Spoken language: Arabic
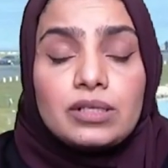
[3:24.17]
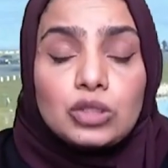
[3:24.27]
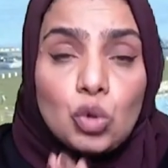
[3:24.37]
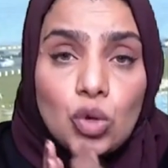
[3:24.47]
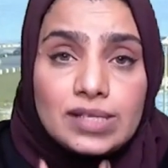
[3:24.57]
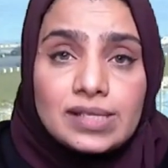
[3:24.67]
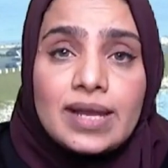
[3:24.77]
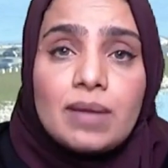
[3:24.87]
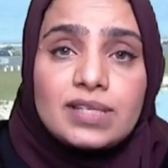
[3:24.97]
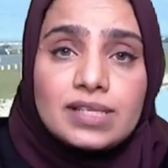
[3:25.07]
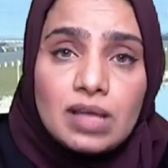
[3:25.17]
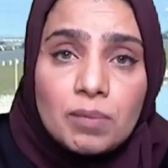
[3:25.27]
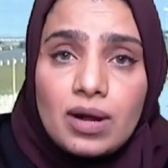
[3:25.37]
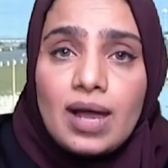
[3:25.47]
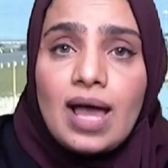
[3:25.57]
طول السنه
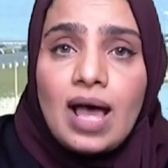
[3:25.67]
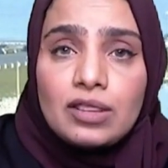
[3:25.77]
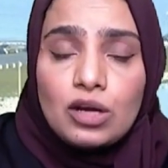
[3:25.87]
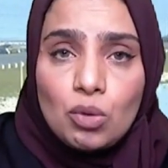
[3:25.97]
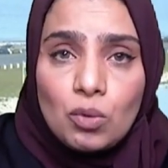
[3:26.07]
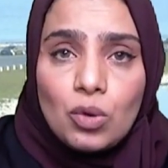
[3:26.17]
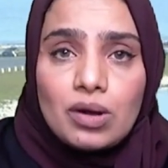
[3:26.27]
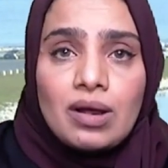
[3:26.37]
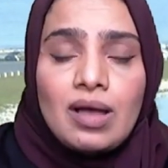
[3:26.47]
بتستمر على هذه الامور